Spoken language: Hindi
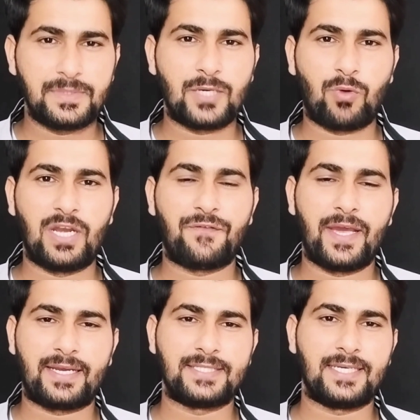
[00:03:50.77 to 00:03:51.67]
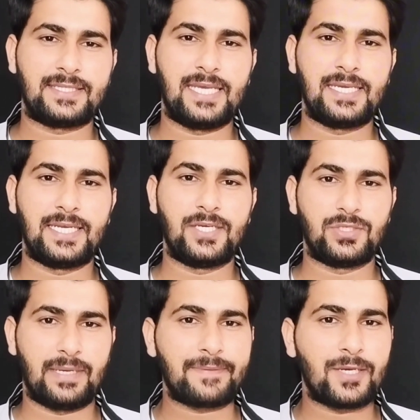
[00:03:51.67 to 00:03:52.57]
ये क्वालिफाई कर सकती है या नहीं
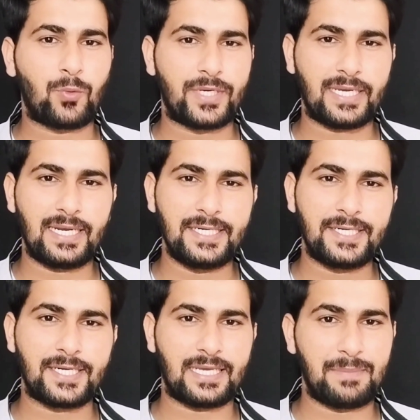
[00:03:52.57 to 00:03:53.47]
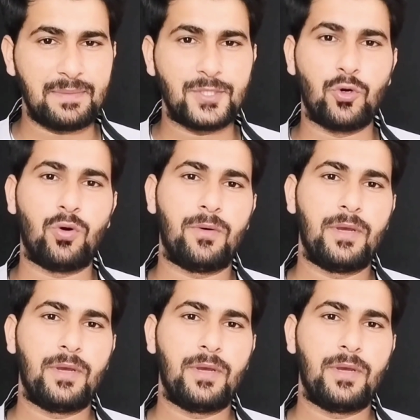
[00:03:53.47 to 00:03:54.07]
और जबकि कोयटा ग्लेडिएटर के अभी भी दो